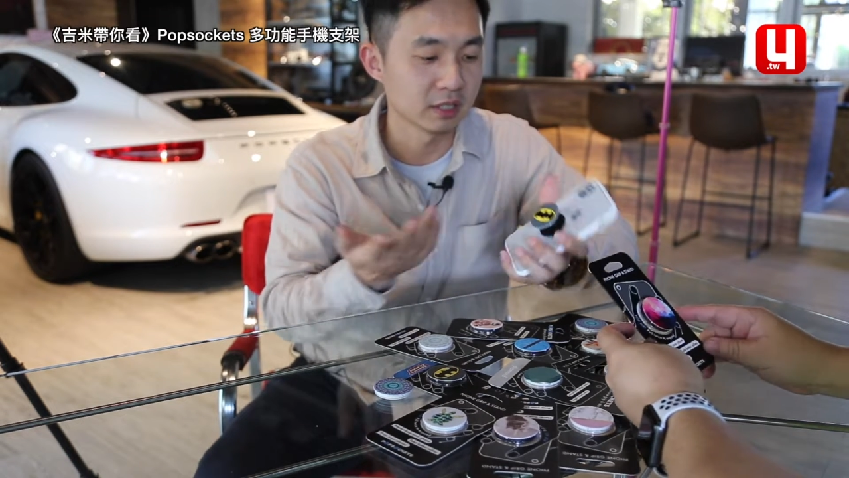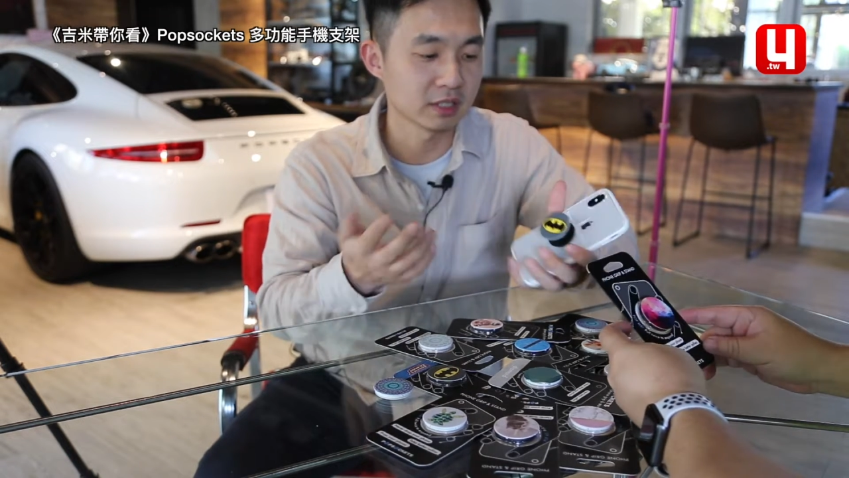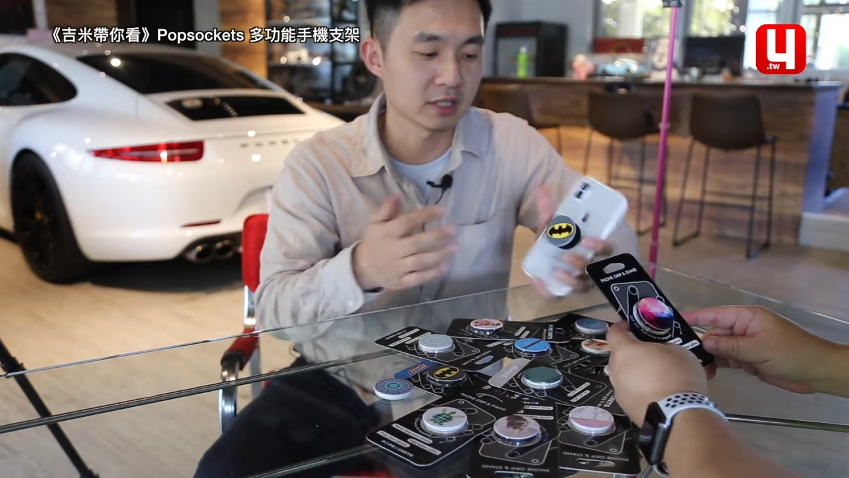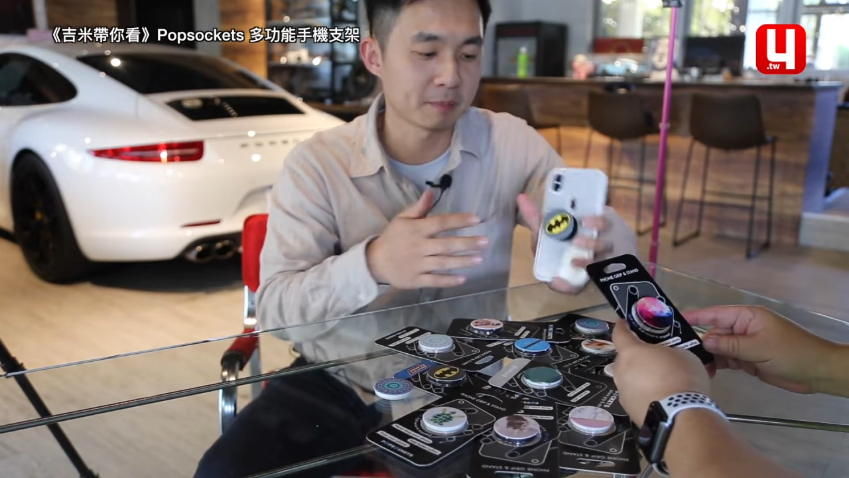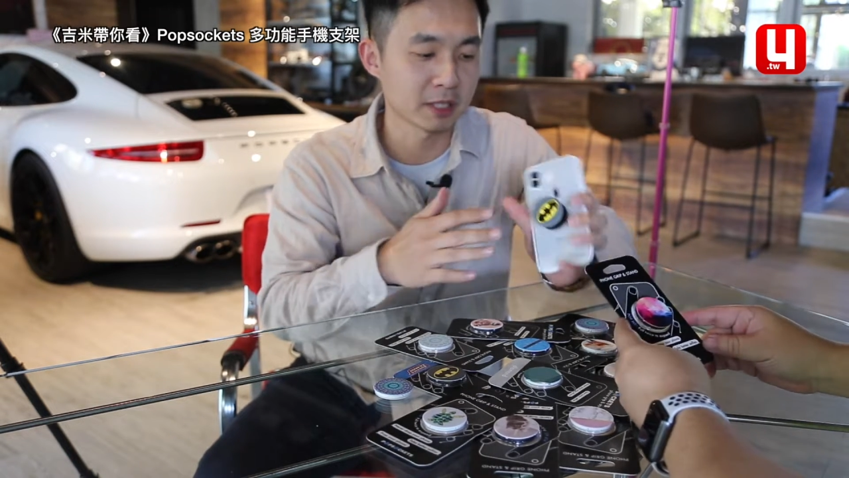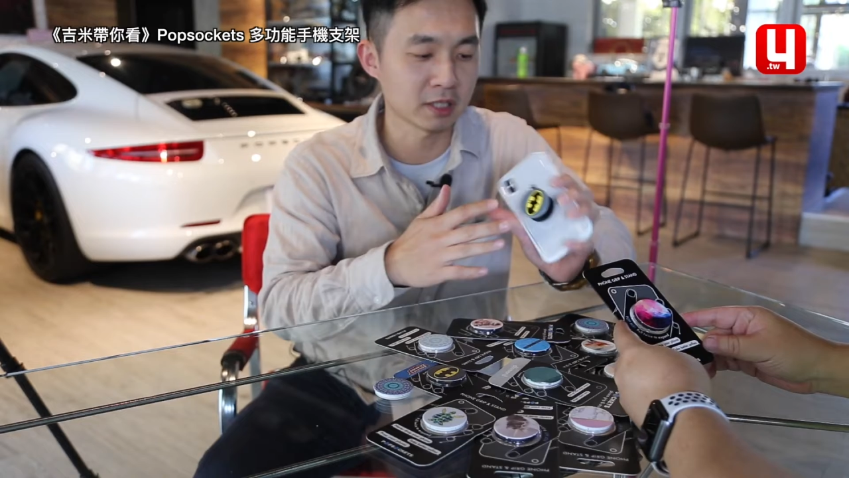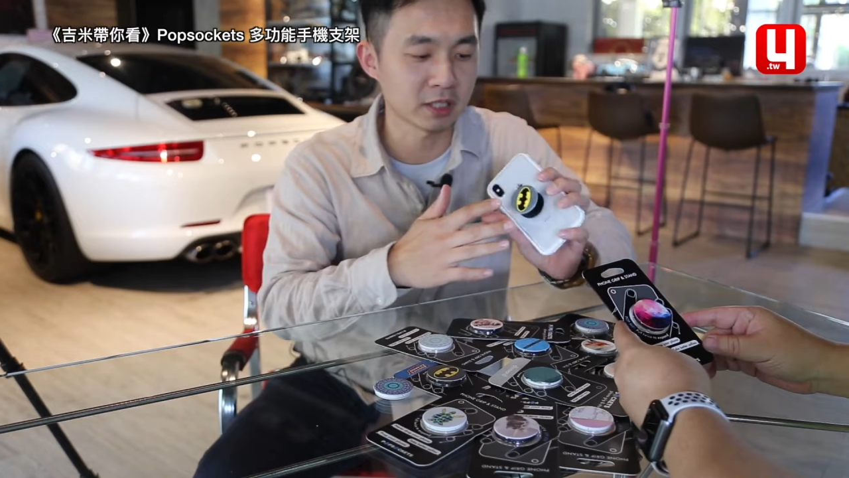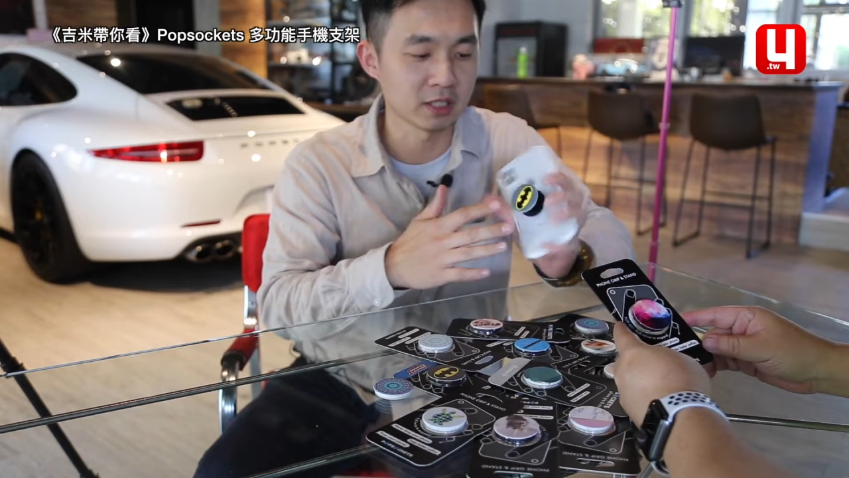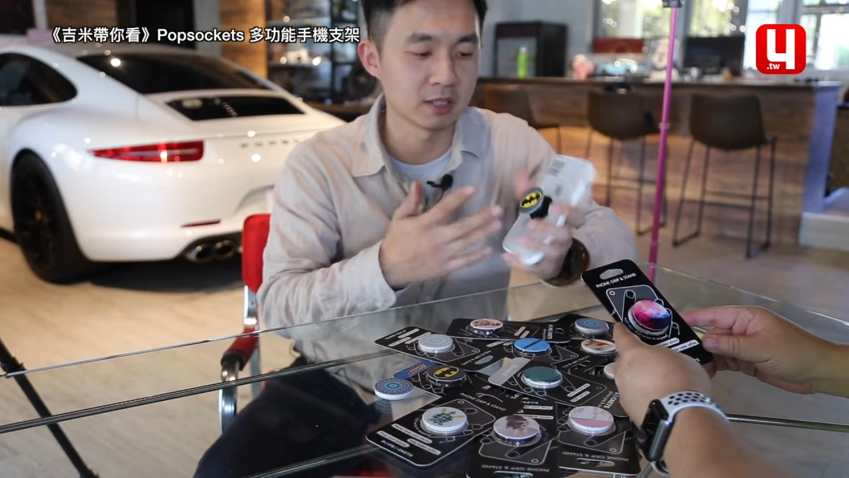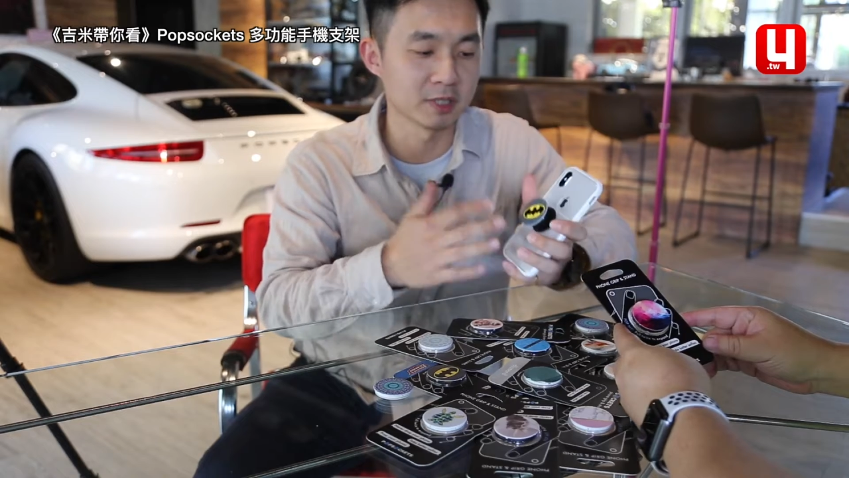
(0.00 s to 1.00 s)
那这个 p a s
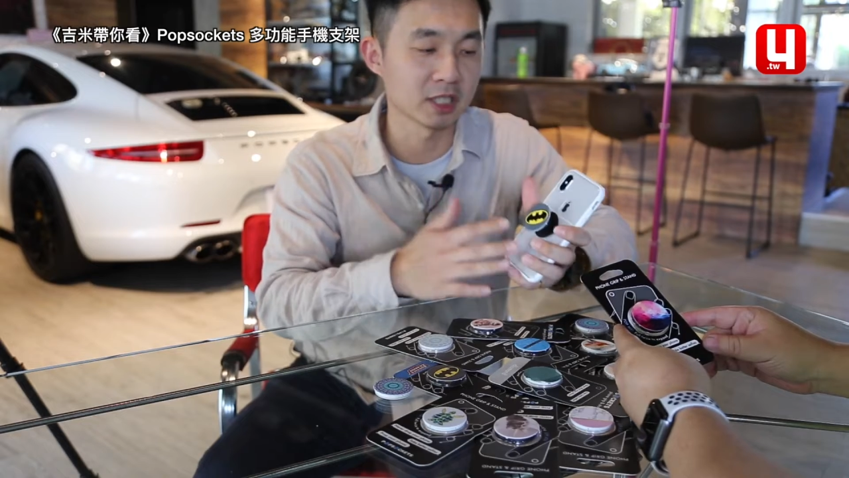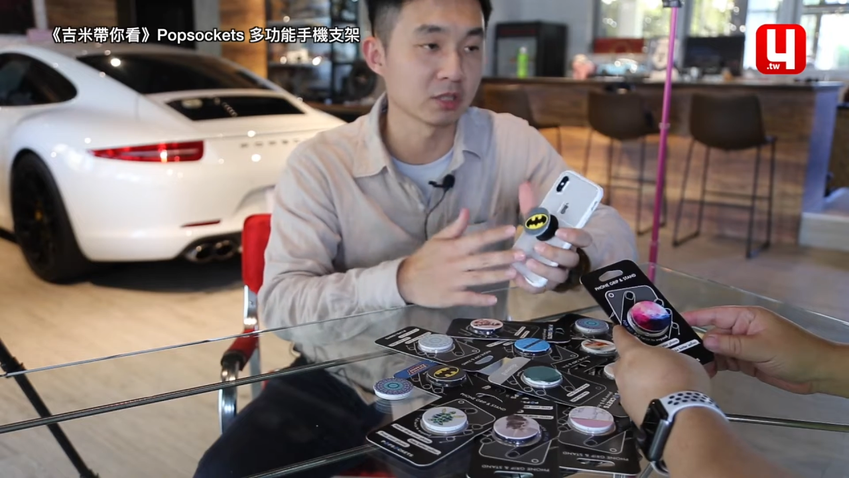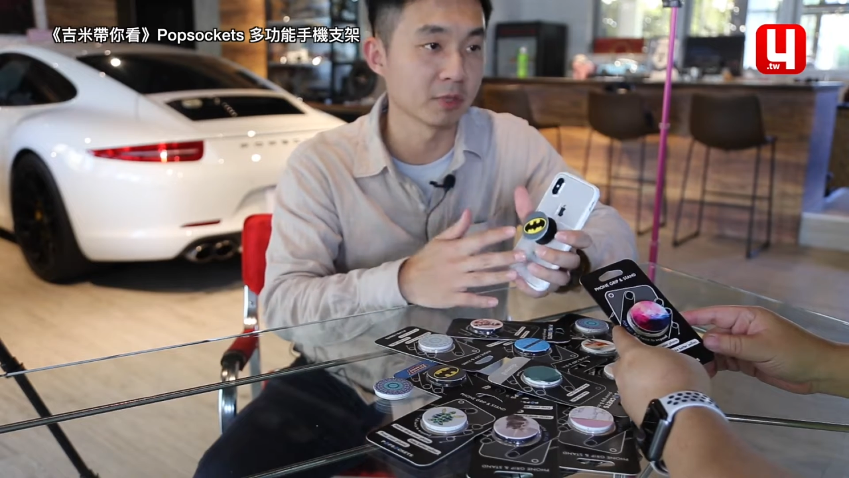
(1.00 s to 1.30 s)
a k i 基本上